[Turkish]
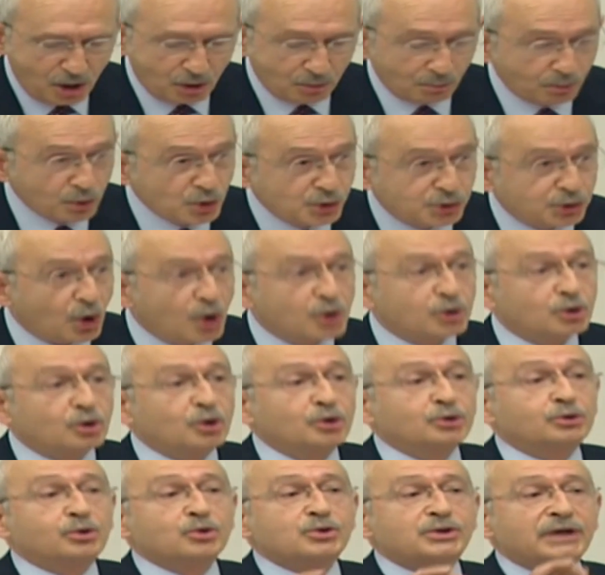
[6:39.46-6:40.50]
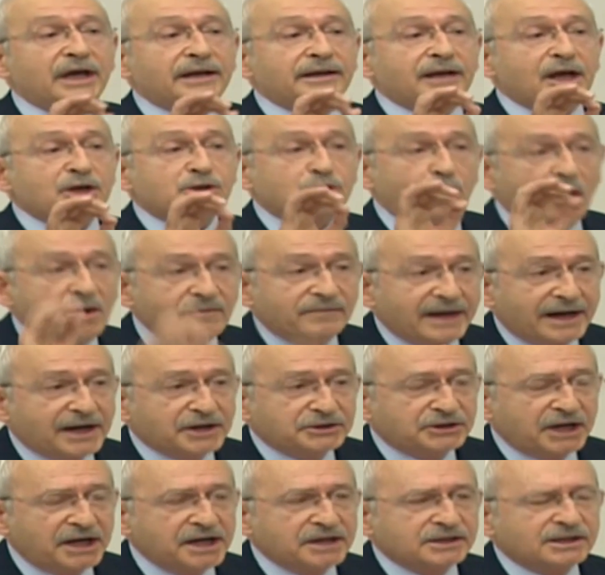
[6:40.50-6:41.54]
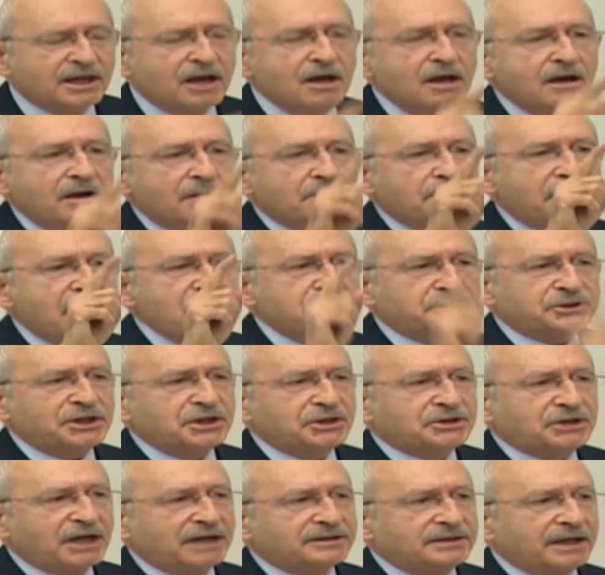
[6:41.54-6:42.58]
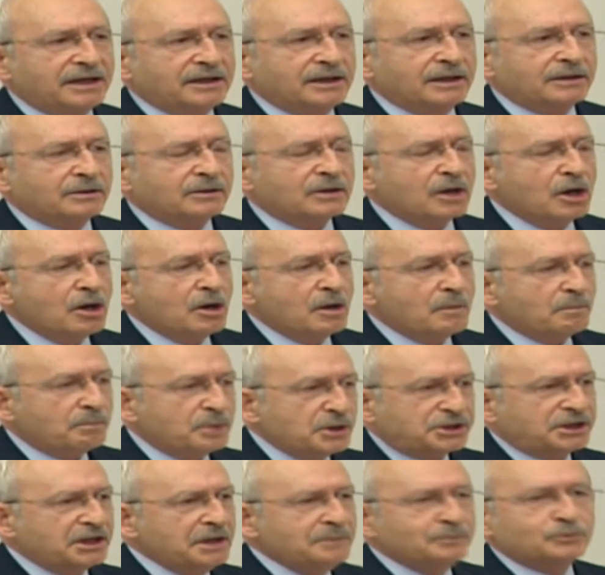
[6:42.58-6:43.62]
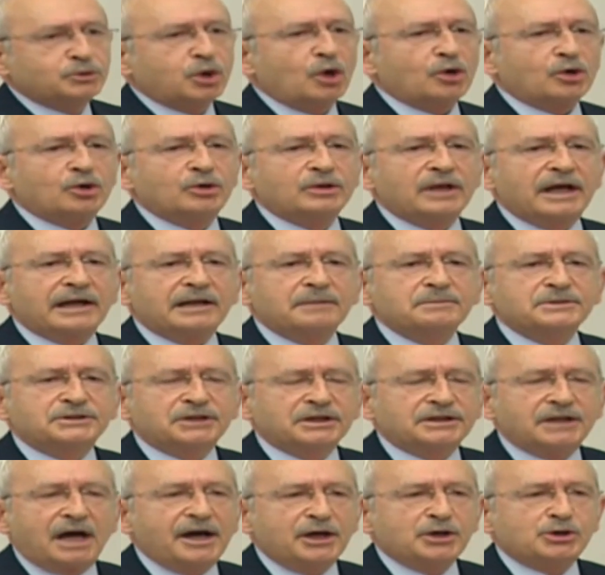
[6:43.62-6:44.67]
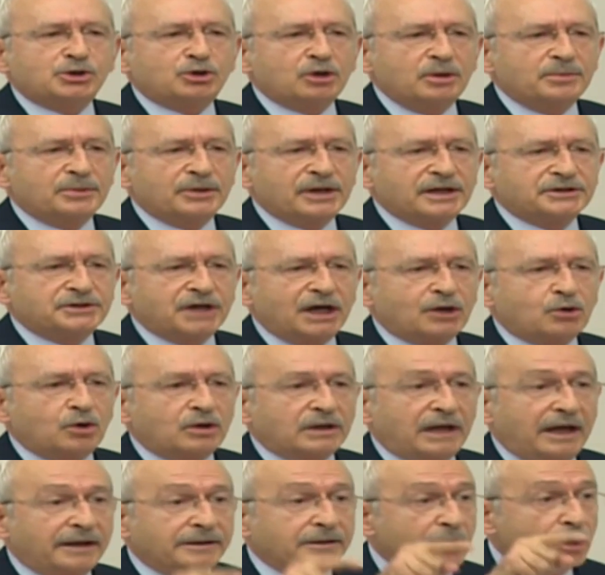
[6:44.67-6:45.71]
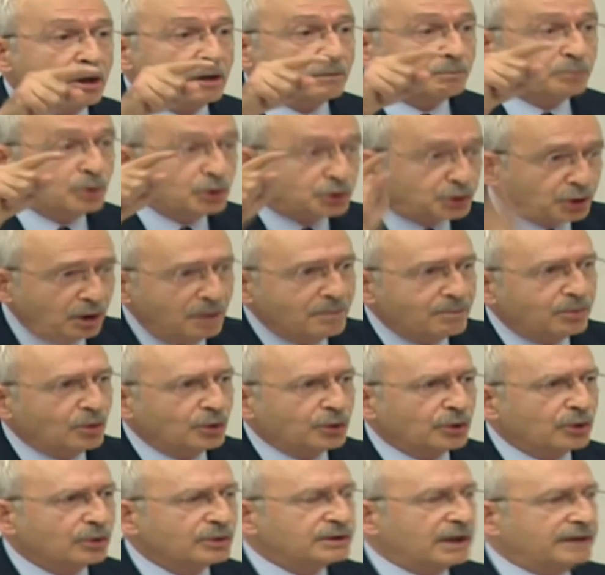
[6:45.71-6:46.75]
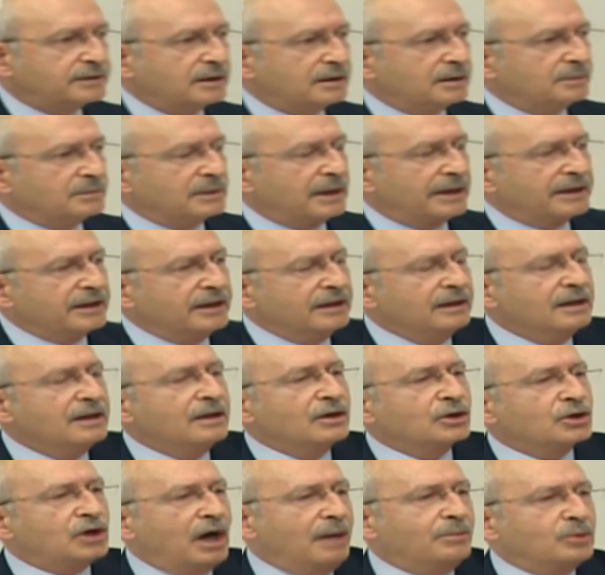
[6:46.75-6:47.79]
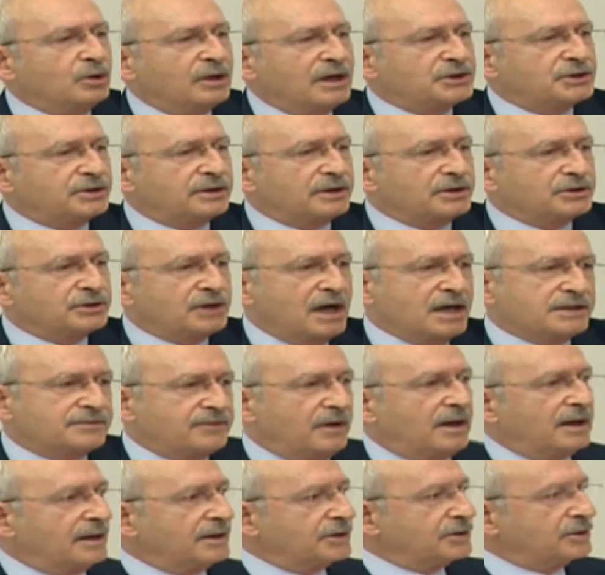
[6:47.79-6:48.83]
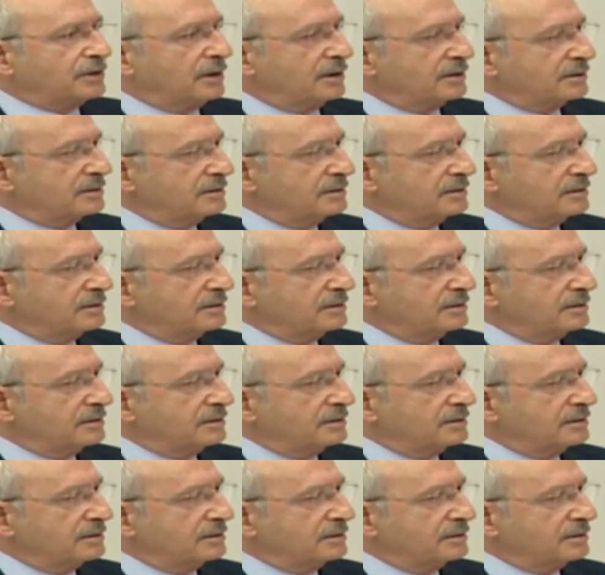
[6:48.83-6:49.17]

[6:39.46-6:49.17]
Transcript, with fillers: Bu soygun düzenine son vereceğiz. Beşli çetenin bizim torunlarımızı dahi sömürecek olan bütün bu yatırımları kamulaştıracağız ve alacağız.